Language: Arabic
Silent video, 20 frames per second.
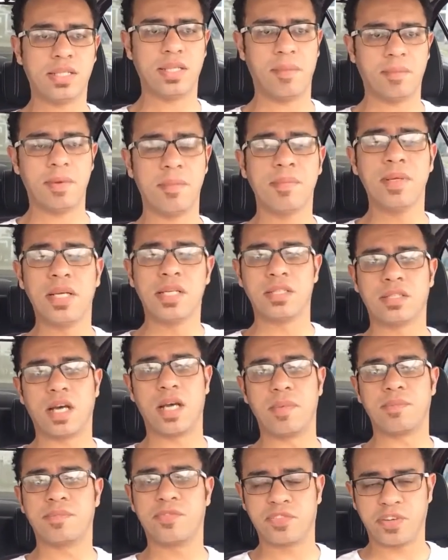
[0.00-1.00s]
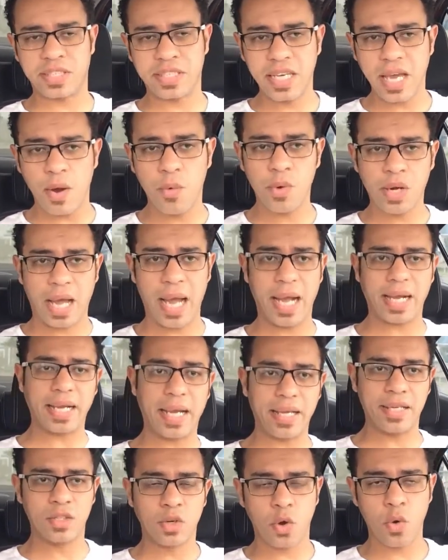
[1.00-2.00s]
تمام طيب فدي اول
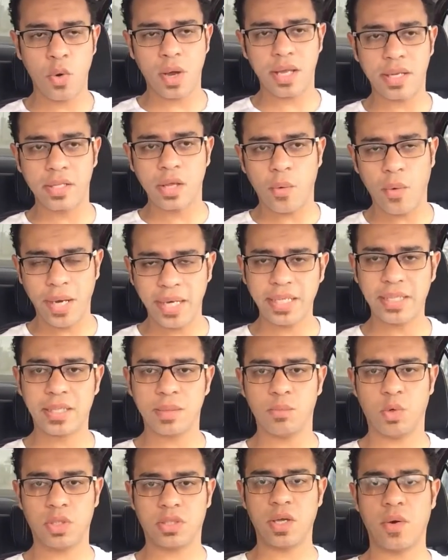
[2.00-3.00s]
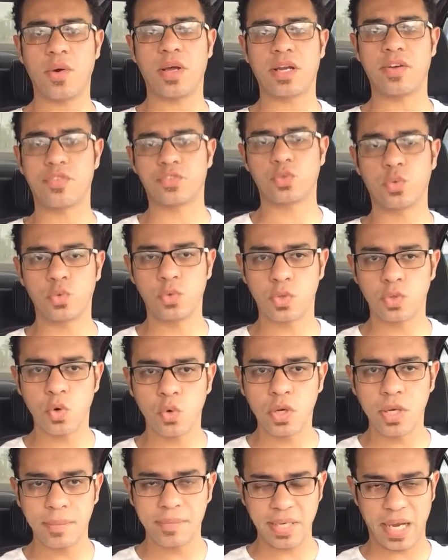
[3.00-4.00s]
حاجه ان هو نوعيه المحتوى نفسه
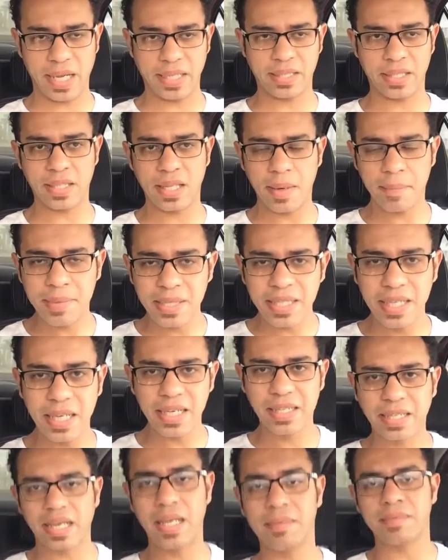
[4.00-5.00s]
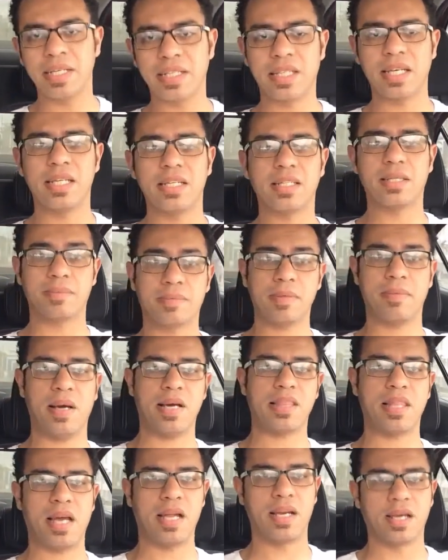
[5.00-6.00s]
جوجل بيحددها من الكلمات اللي انت
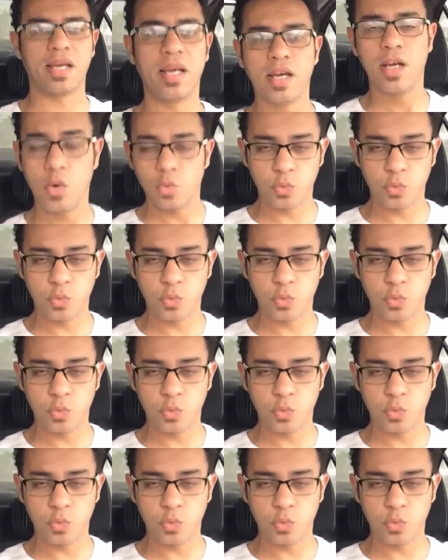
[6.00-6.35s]
بتبحث عنها